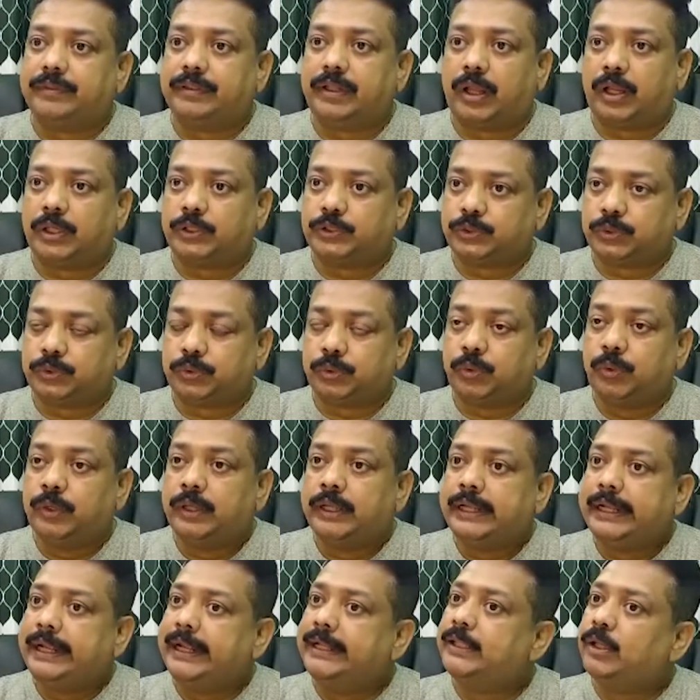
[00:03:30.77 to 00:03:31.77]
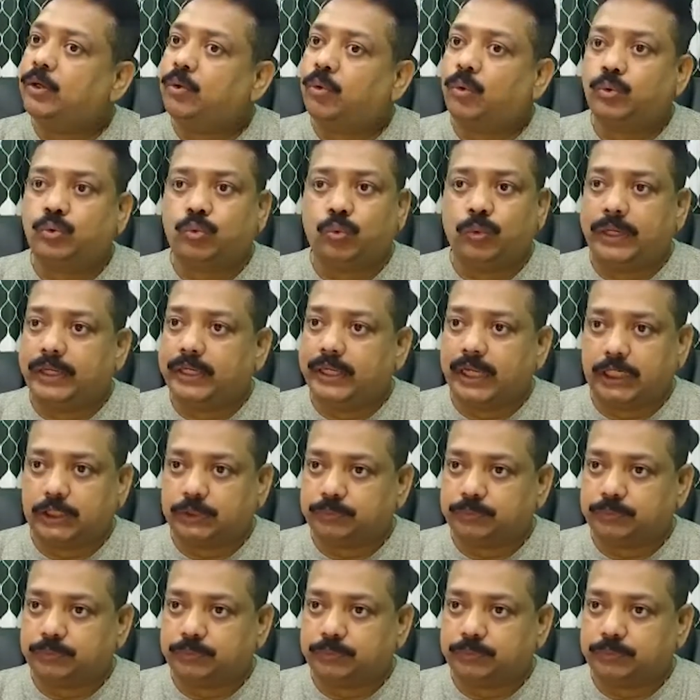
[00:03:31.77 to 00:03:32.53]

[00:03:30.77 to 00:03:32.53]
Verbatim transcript: দেওয়ার জন্য এদেরকেও তুলে নিয়ে